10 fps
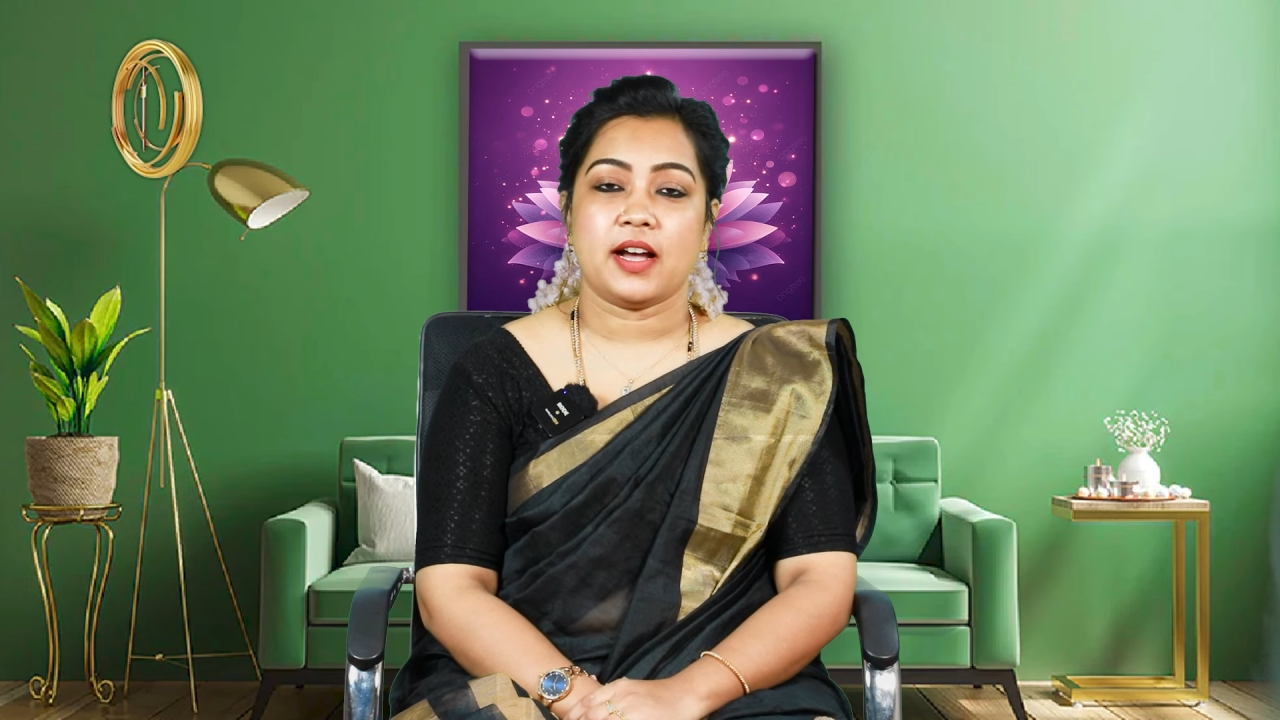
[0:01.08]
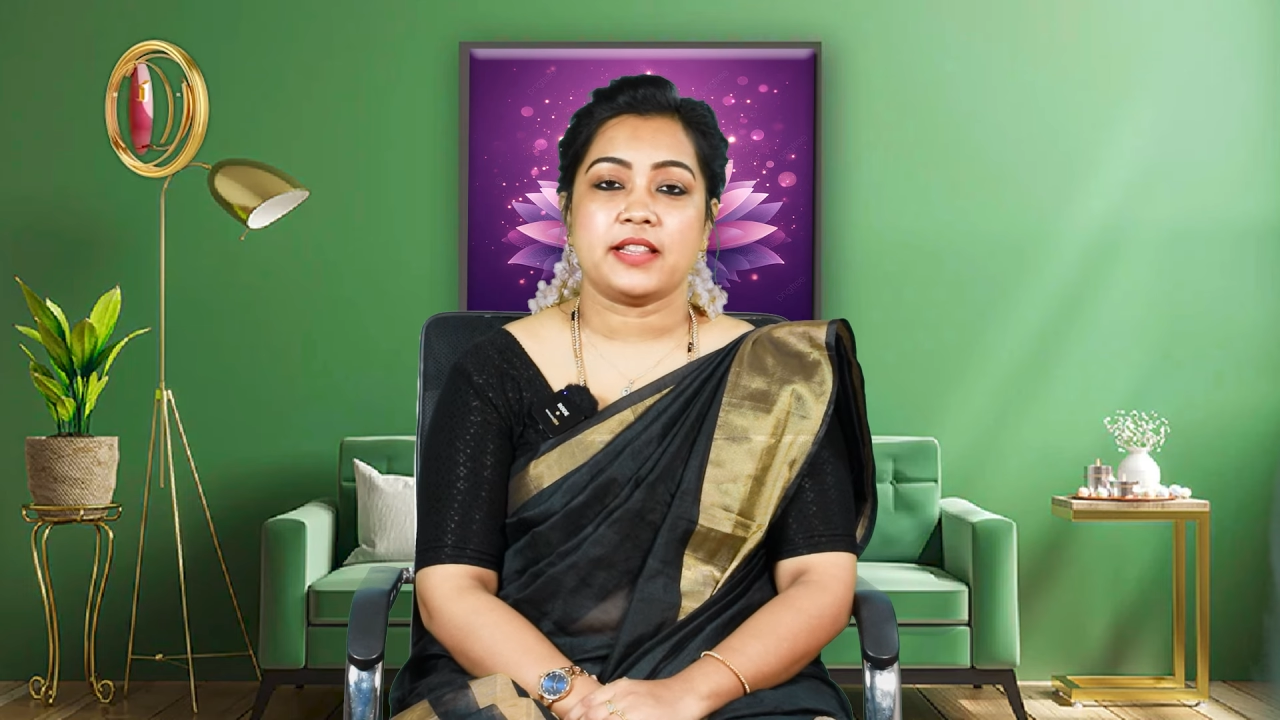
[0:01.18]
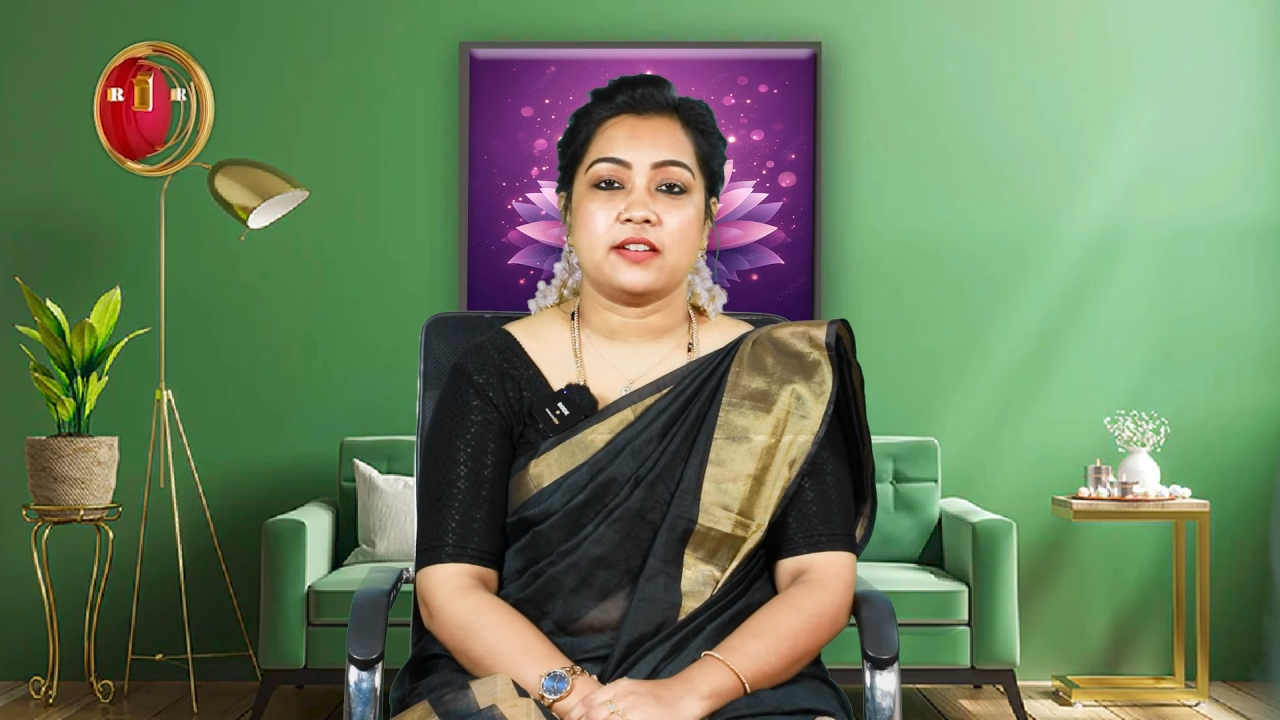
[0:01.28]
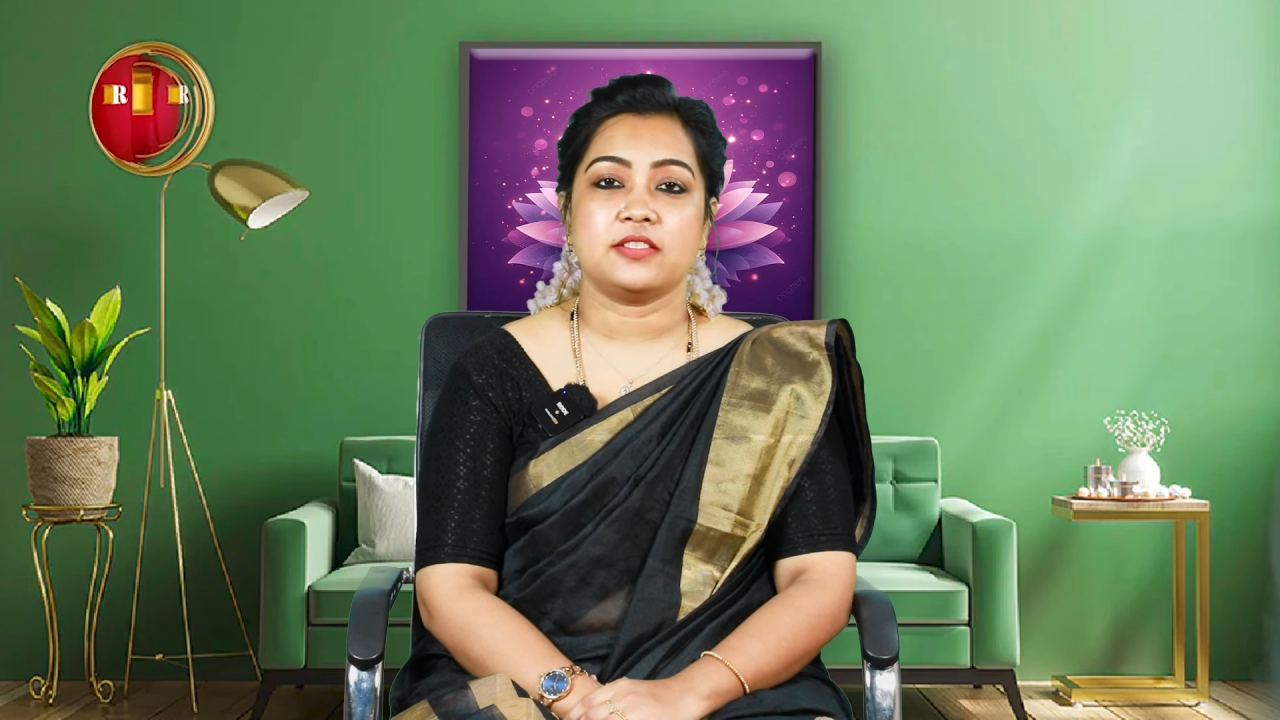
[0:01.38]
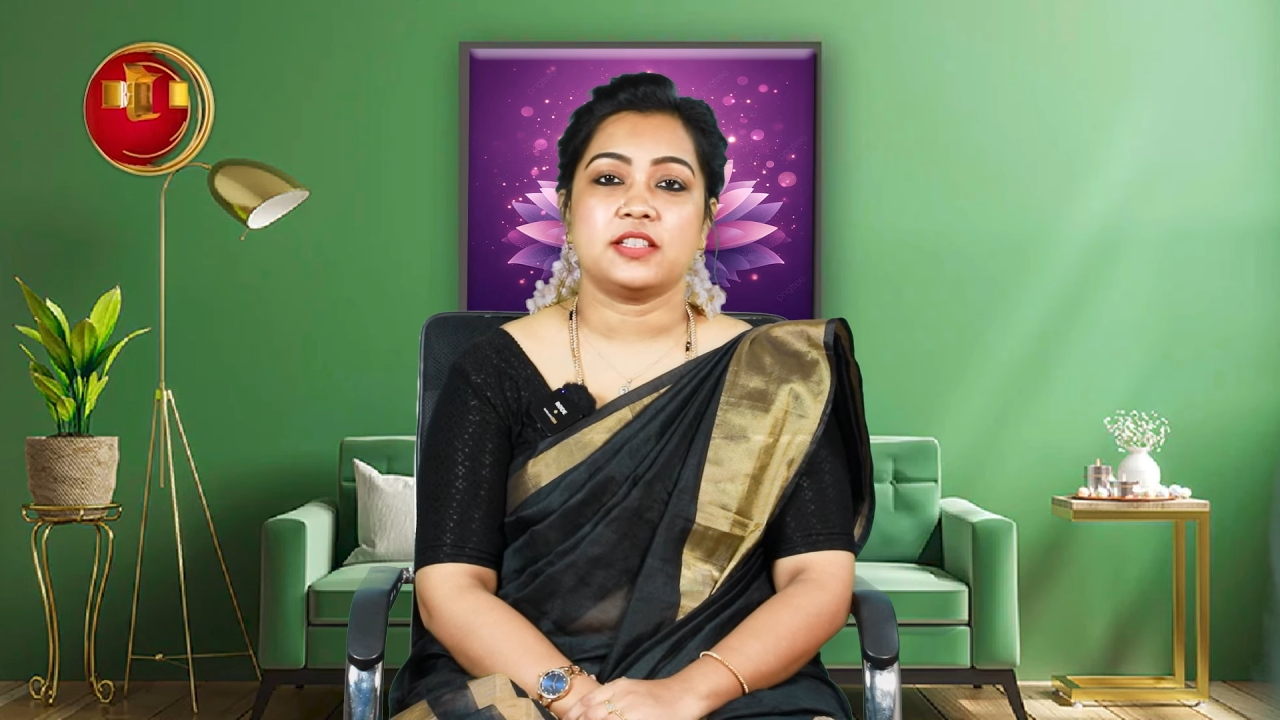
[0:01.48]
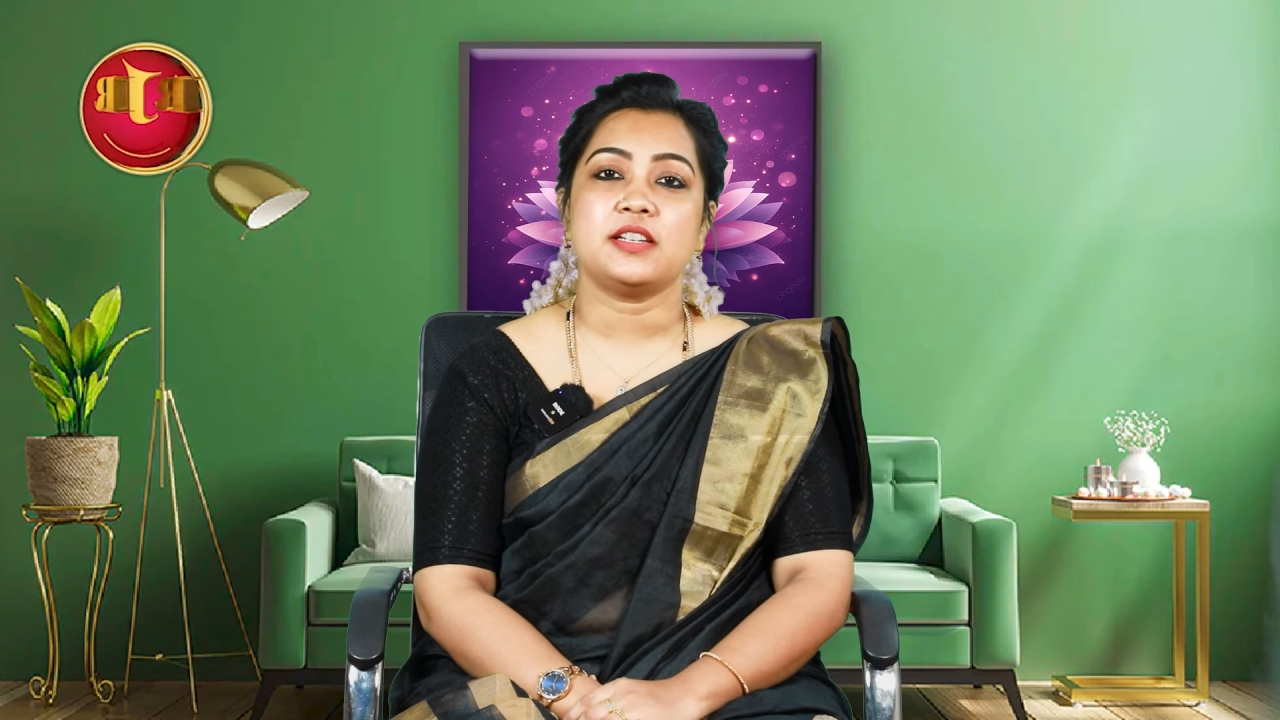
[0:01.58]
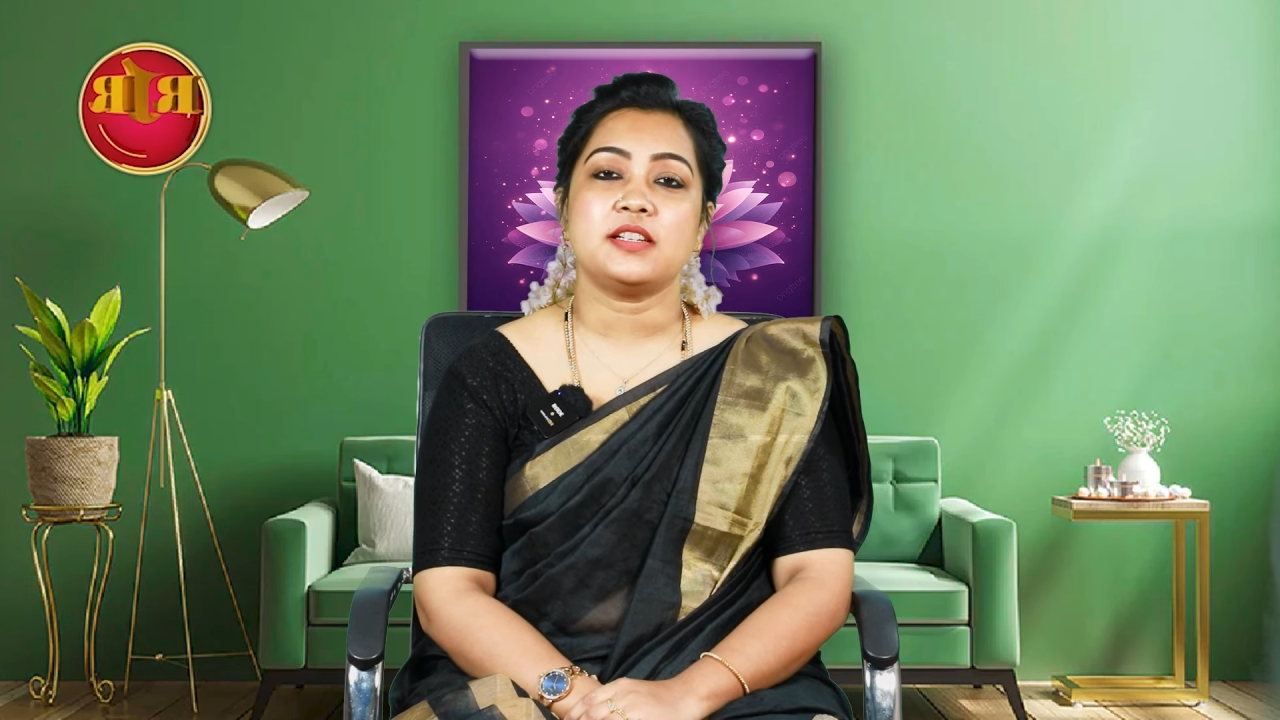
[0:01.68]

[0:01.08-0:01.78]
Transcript: அதாவது